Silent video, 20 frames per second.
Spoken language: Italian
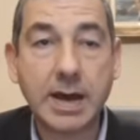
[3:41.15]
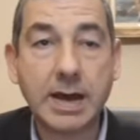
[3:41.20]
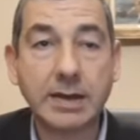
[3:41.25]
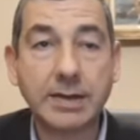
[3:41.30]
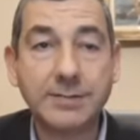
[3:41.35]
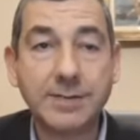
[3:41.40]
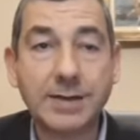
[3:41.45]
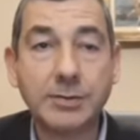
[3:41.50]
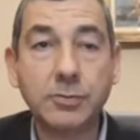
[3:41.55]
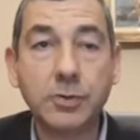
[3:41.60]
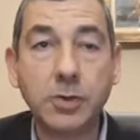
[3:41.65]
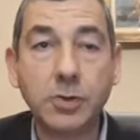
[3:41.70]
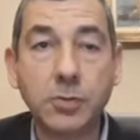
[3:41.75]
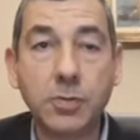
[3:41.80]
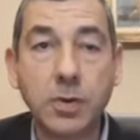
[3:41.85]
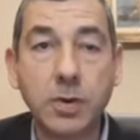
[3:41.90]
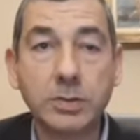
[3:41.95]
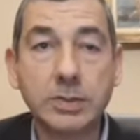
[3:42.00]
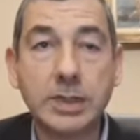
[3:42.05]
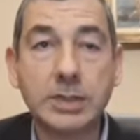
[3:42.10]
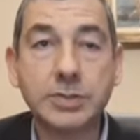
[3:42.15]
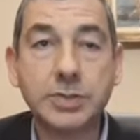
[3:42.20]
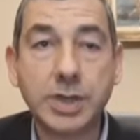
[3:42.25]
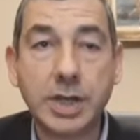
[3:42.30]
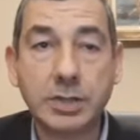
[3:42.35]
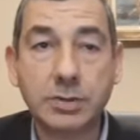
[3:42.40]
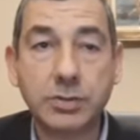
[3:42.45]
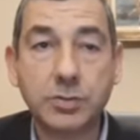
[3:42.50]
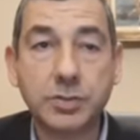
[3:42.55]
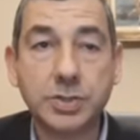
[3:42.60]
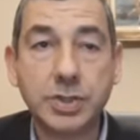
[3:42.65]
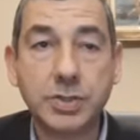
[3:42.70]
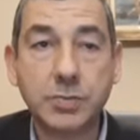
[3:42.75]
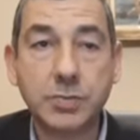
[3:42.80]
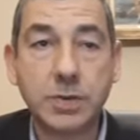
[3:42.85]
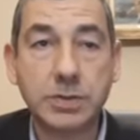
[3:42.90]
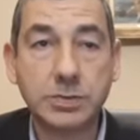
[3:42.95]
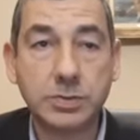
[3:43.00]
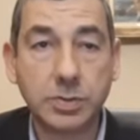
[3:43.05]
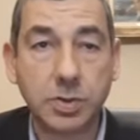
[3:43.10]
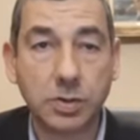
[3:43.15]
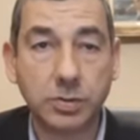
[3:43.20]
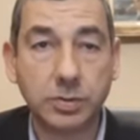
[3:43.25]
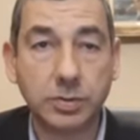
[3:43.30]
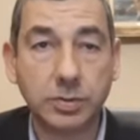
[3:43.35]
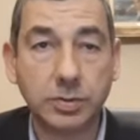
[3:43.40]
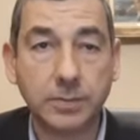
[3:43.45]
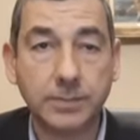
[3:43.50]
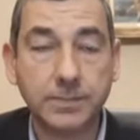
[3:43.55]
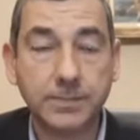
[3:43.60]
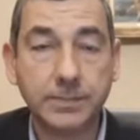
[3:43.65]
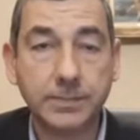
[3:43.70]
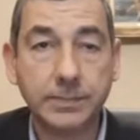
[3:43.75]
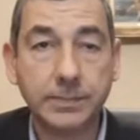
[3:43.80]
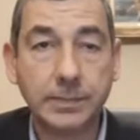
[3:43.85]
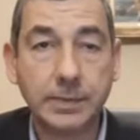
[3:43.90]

arrivando a quota 158.